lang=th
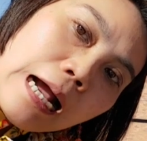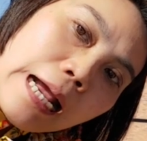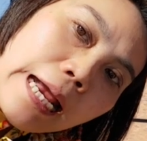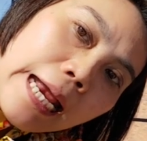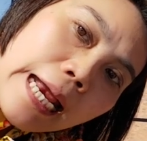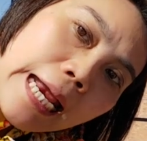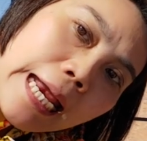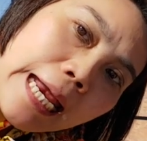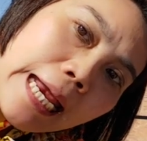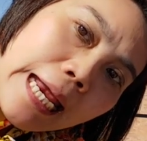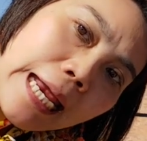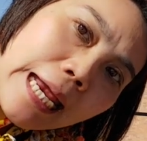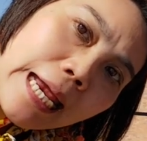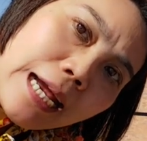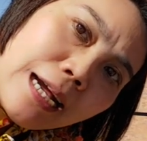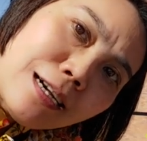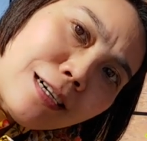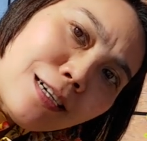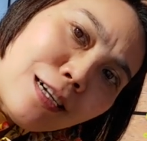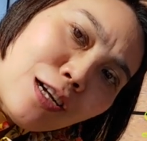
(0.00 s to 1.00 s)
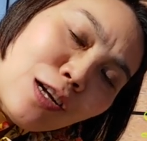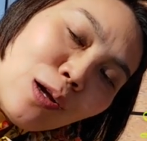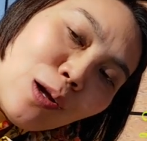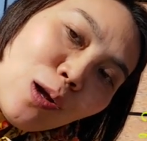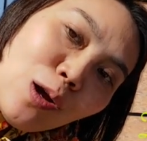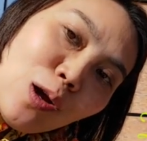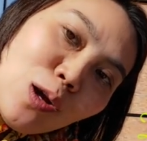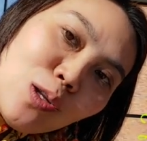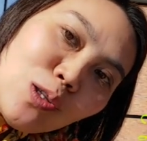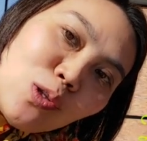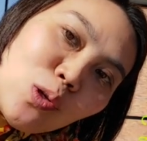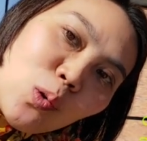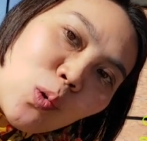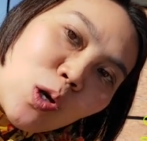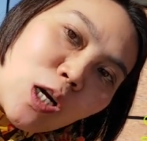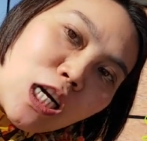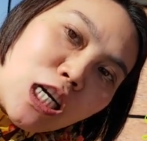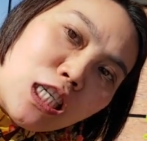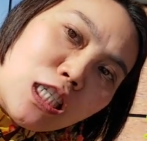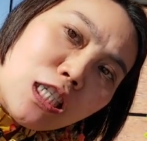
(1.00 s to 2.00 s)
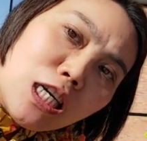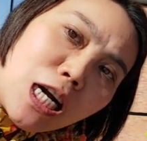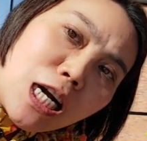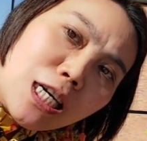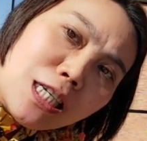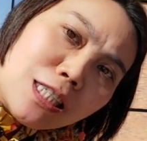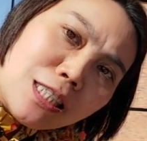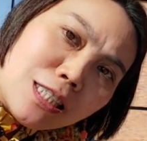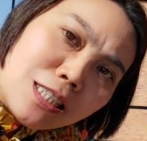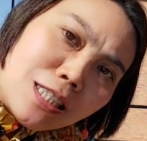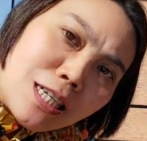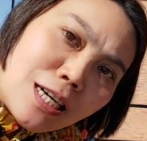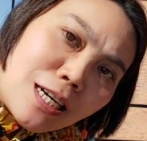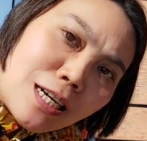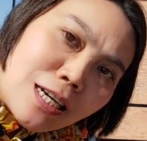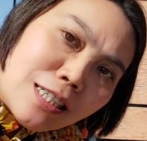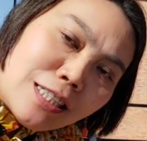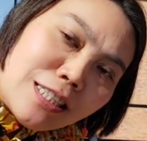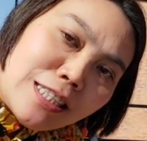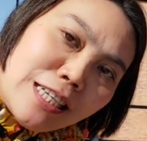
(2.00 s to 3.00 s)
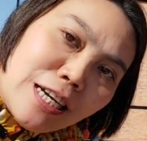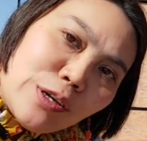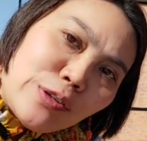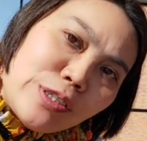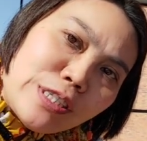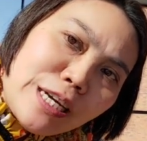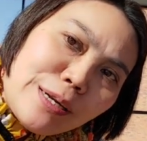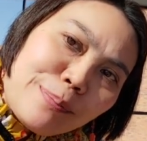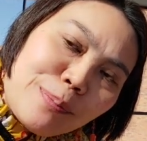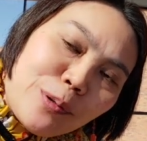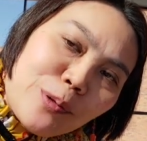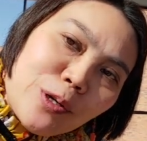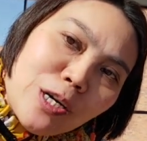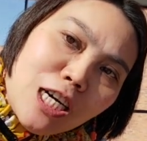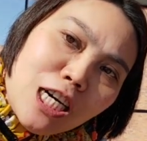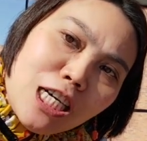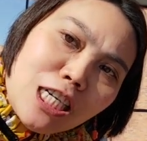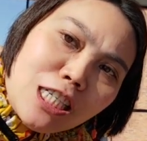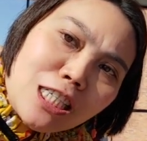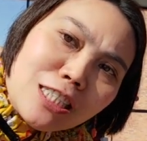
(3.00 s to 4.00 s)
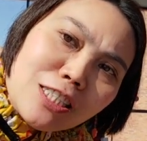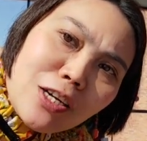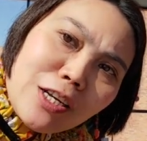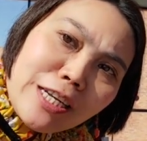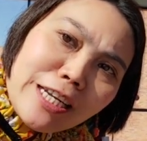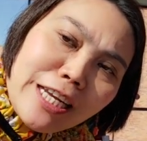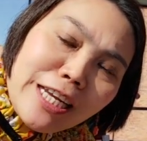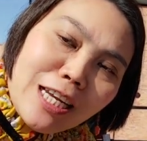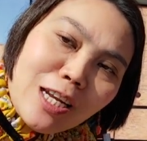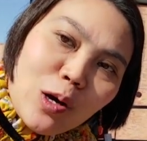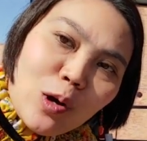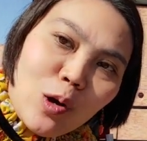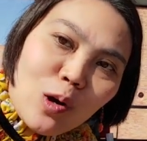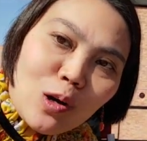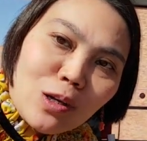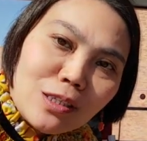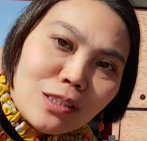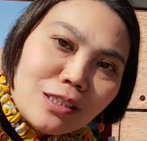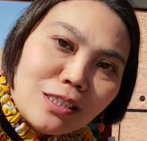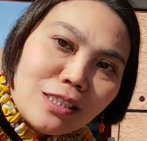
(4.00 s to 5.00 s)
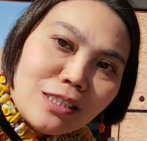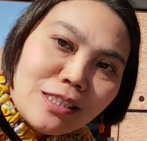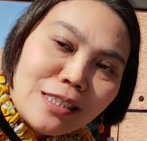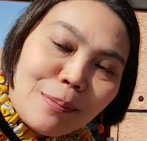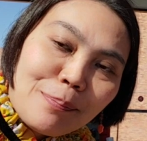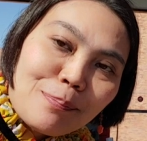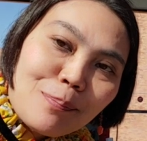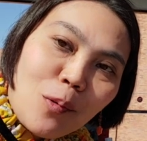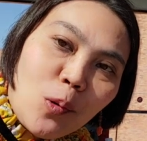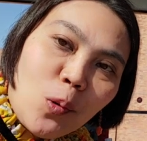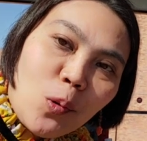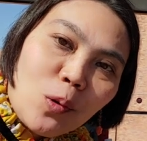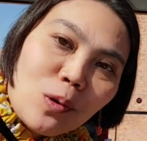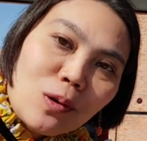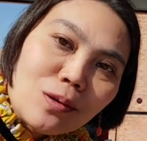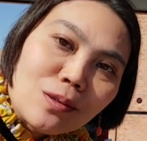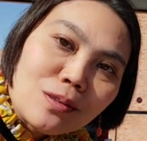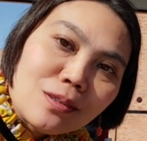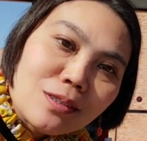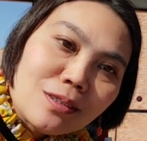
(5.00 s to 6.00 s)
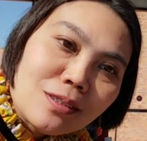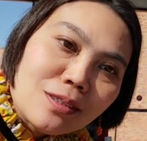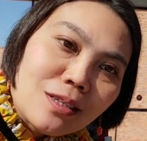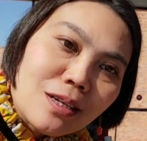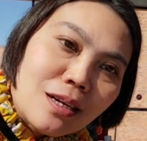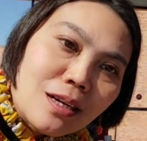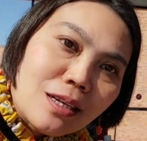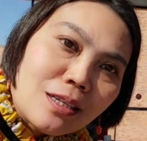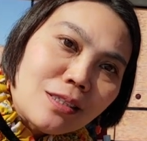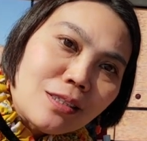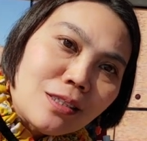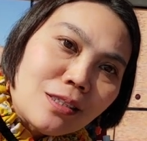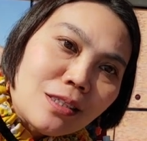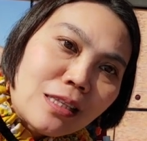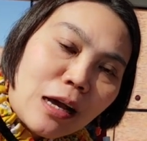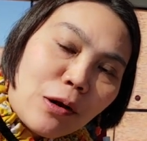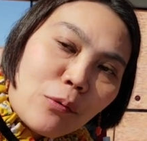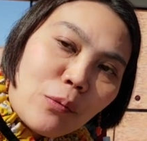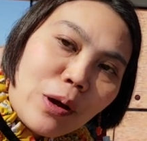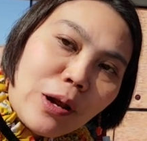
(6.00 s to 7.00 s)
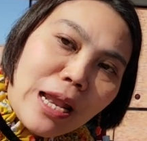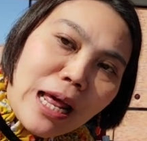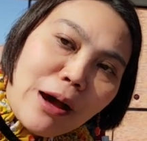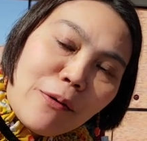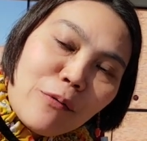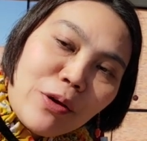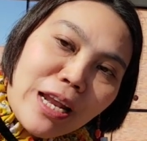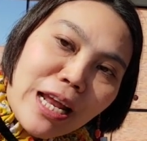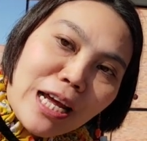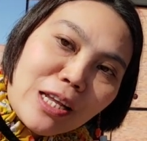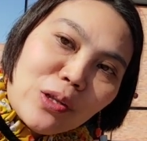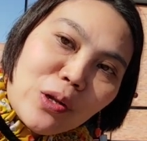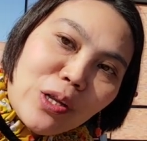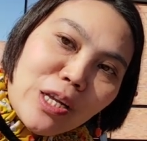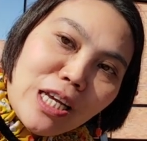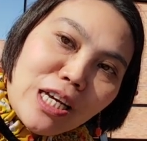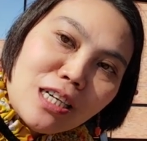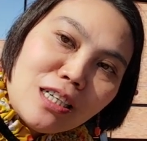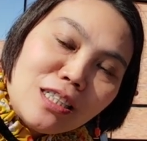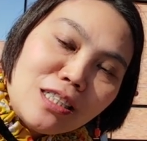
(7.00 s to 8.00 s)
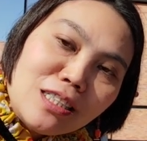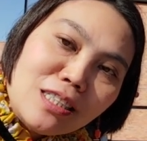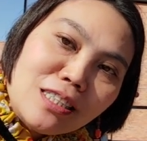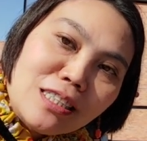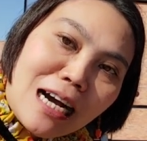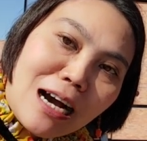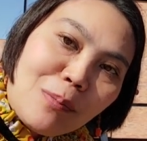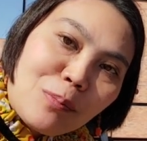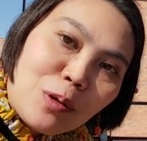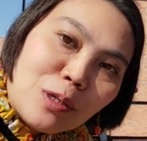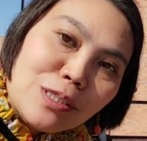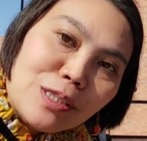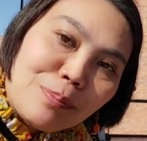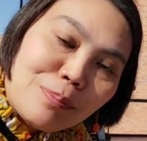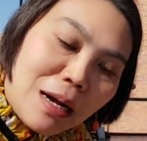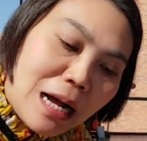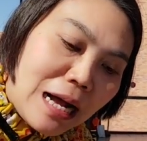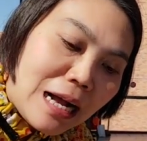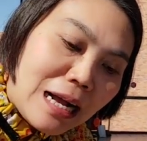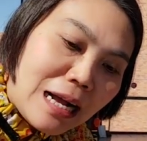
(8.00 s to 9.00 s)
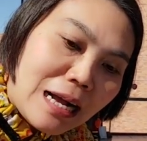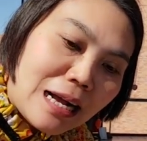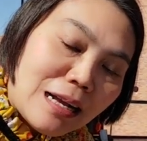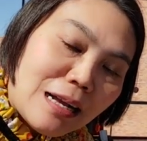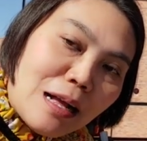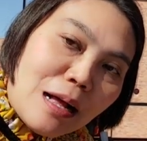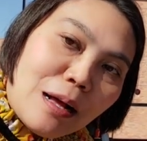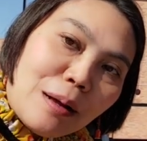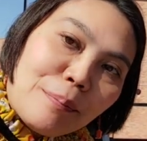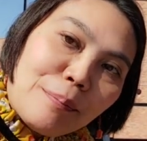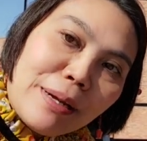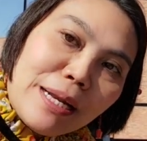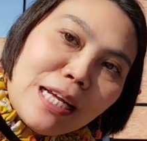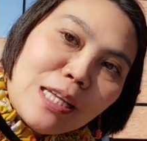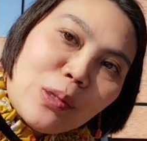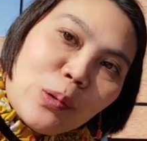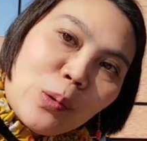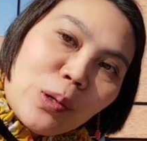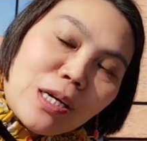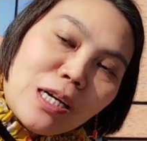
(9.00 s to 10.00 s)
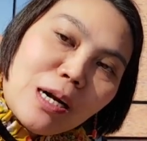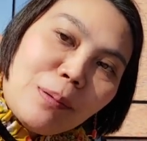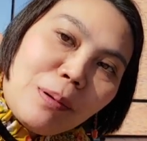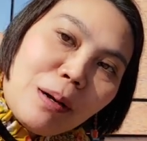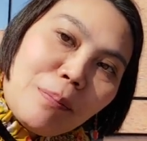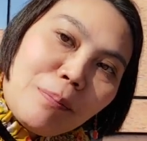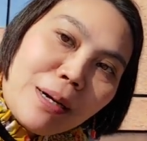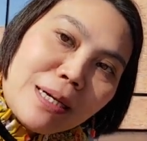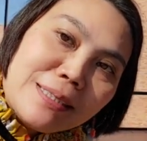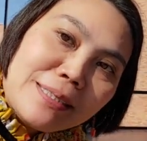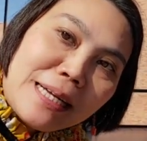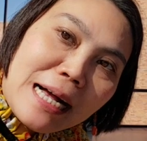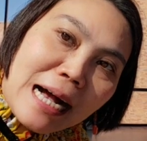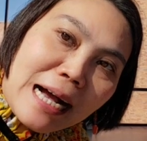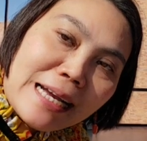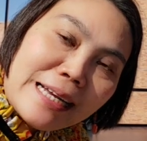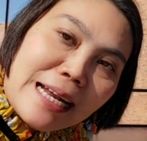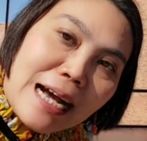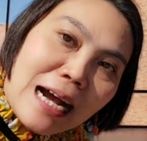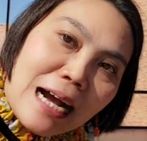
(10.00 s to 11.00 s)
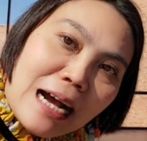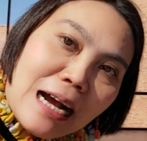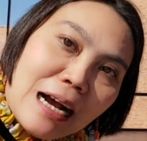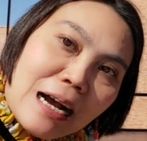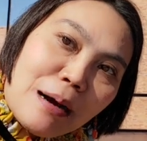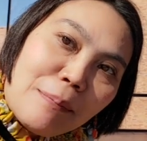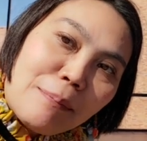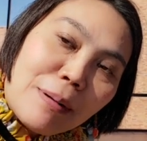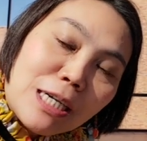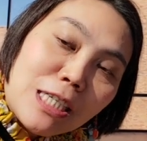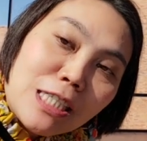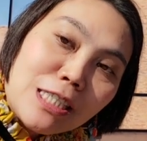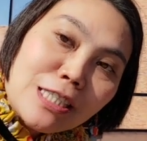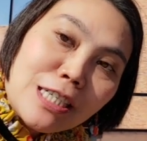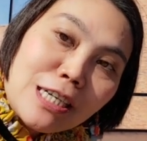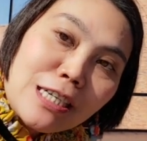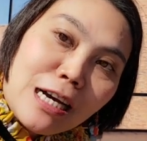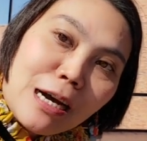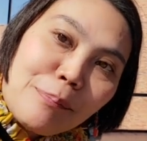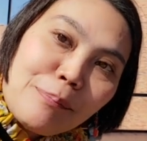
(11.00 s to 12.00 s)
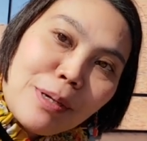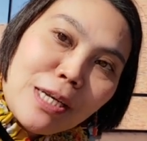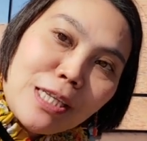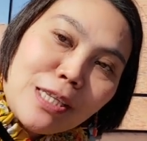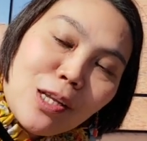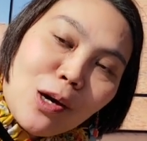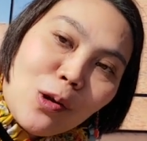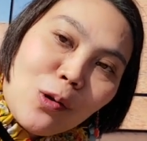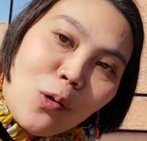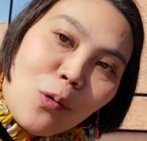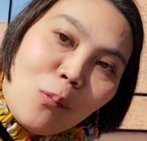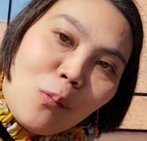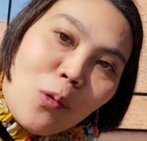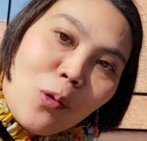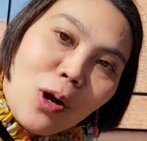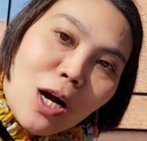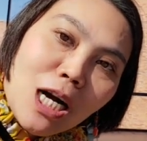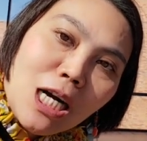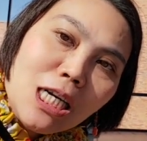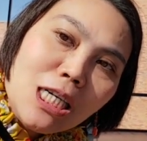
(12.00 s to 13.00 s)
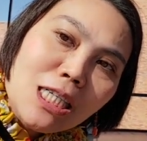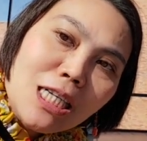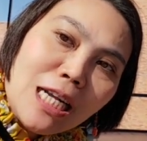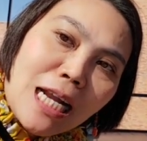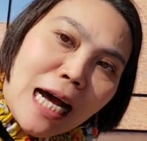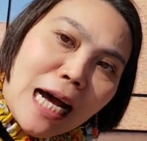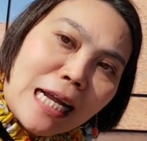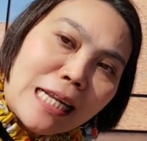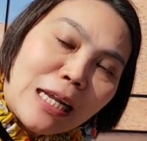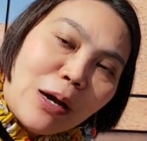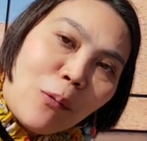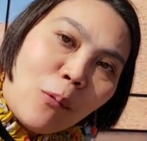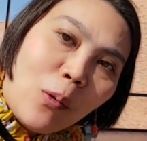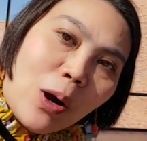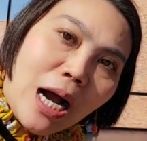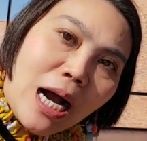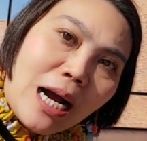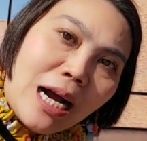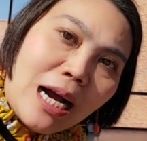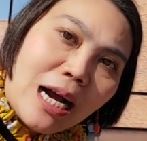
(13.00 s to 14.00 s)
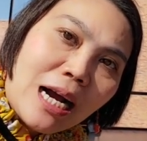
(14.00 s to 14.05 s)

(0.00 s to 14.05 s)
ตียกเครื่องเที่ยวเจ็ดโมงครึ่งตอนนี้รอสิบโมงแต่ว่าละเวลาตอนนี้คือเก้าโมงสิบห้าไม่ได้ตกเครื่องเพราะมาสายนะมาถึงสนามบินตอนหกโมงครึ่งแล้วล่ะแต่ว่า